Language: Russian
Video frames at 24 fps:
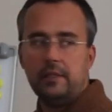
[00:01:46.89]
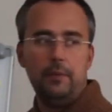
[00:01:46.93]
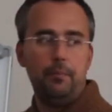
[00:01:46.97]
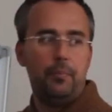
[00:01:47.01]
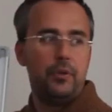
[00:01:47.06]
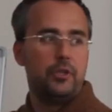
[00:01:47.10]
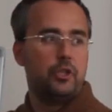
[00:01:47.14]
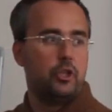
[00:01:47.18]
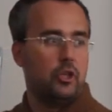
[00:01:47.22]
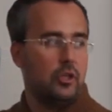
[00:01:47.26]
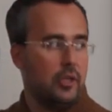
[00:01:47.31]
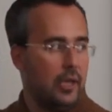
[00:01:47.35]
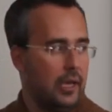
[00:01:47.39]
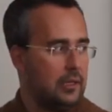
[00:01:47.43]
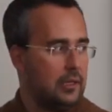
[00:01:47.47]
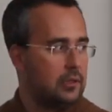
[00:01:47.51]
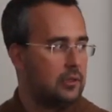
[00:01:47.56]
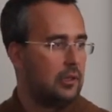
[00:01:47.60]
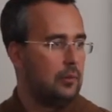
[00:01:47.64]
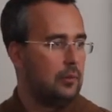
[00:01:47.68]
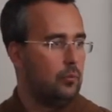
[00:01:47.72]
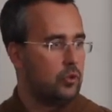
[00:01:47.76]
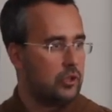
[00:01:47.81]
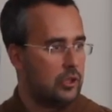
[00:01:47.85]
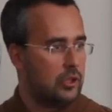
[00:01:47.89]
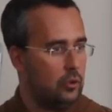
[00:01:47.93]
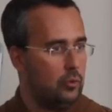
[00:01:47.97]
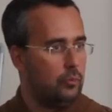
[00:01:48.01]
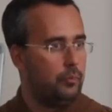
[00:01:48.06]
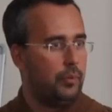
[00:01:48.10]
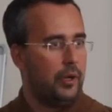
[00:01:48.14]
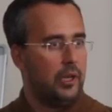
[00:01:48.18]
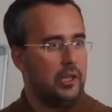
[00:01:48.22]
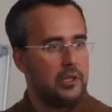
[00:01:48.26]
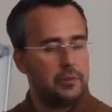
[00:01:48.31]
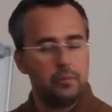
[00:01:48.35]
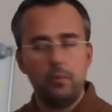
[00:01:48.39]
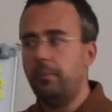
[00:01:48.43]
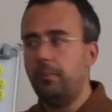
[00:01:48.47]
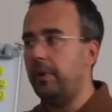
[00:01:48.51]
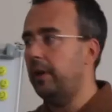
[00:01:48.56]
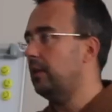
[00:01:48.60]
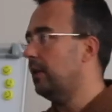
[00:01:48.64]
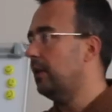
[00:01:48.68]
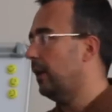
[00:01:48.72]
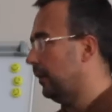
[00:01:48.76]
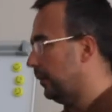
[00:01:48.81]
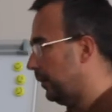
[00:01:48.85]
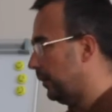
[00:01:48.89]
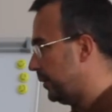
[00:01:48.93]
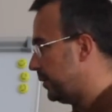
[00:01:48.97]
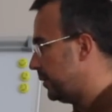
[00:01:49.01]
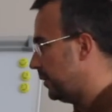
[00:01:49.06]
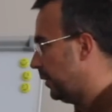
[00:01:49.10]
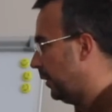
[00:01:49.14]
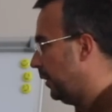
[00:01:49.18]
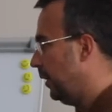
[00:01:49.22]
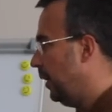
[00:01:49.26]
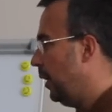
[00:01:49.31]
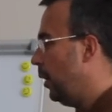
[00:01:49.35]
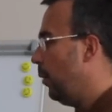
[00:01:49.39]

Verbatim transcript: и подчиняется этому самому принципу прегнантности.